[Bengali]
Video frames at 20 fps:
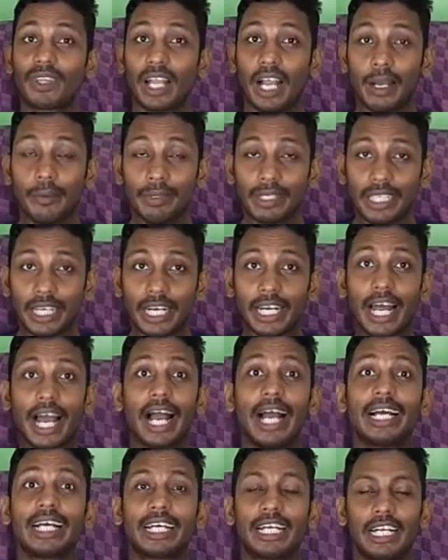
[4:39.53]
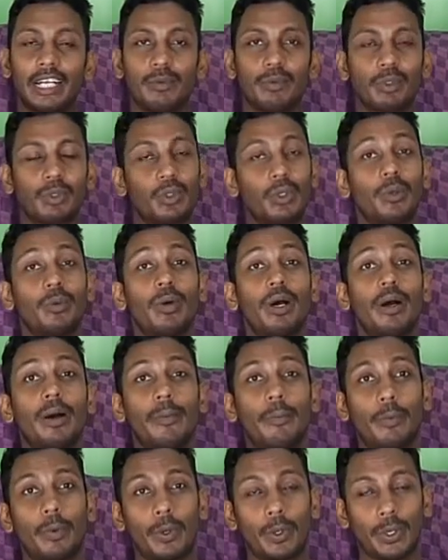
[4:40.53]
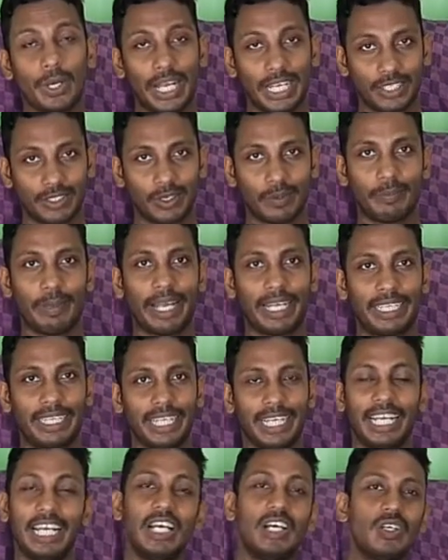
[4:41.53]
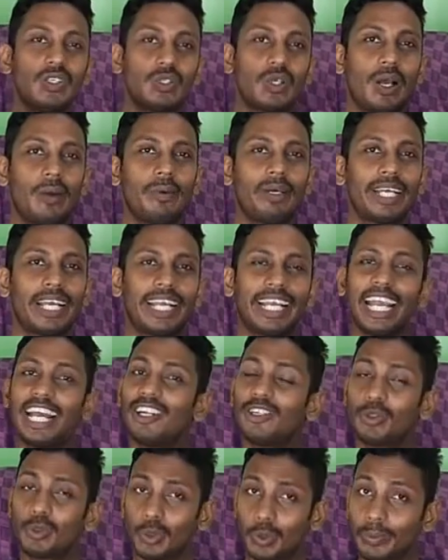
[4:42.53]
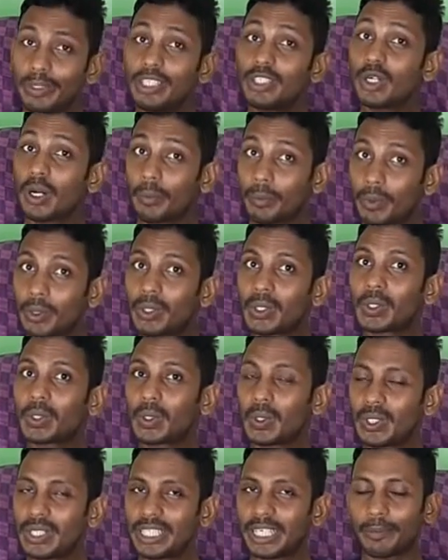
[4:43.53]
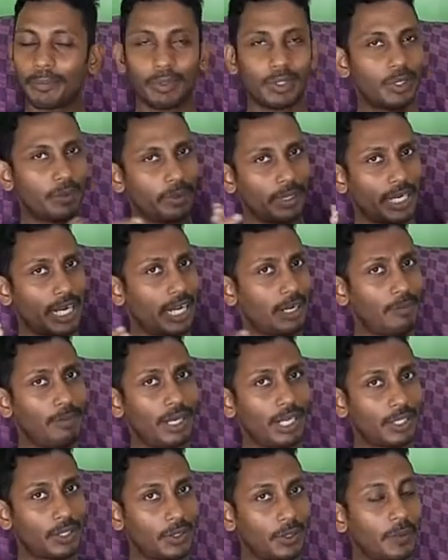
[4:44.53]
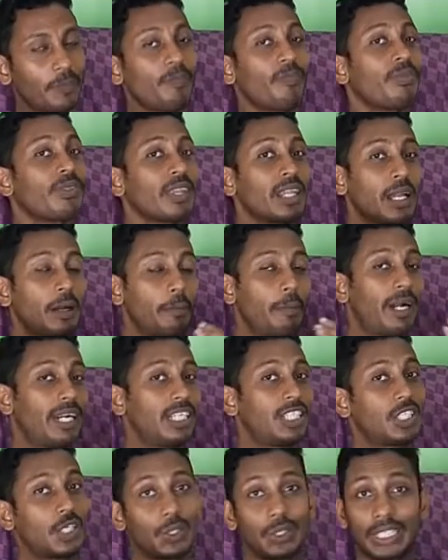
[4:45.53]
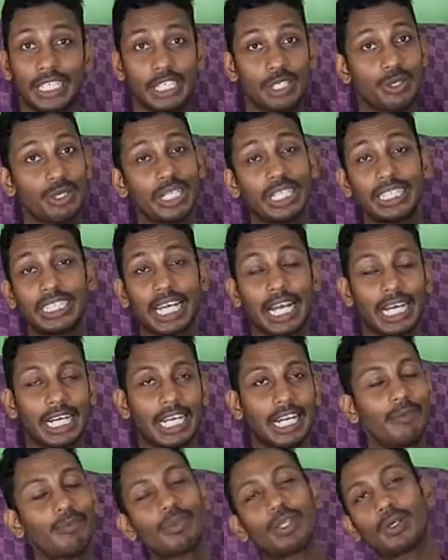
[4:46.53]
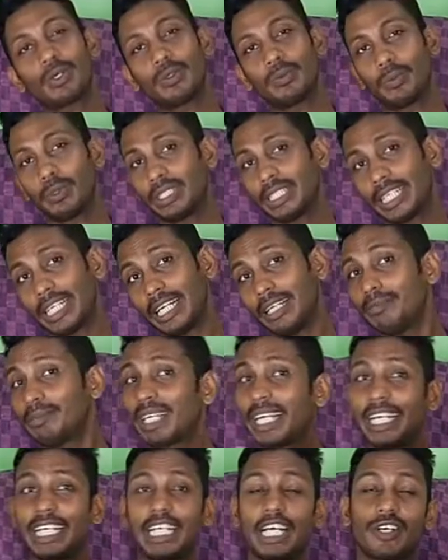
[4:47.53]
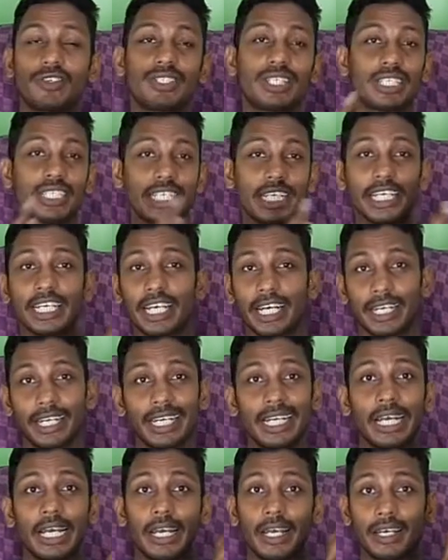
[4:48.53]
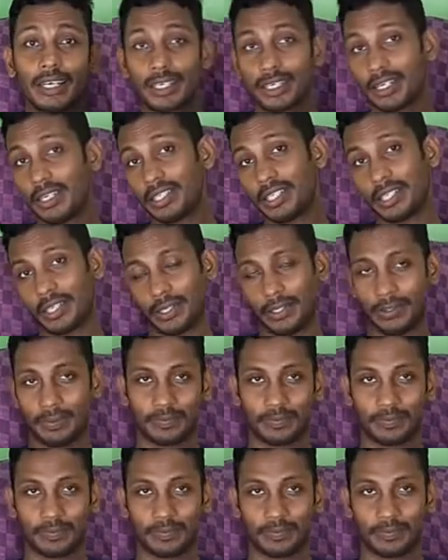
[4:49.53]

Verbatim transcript: আমি তার আঙ্কেলের মতো বড় একজন ব্যক্তি সো আমাকে কেন তুমি সম্বোধন করছে প্রথমে খারাপ লাগতো বাট যখন কিছুদিন থাকলাম তখন বুঝে গেলাম যে এটা হচ্ছে সেইখানের কালচার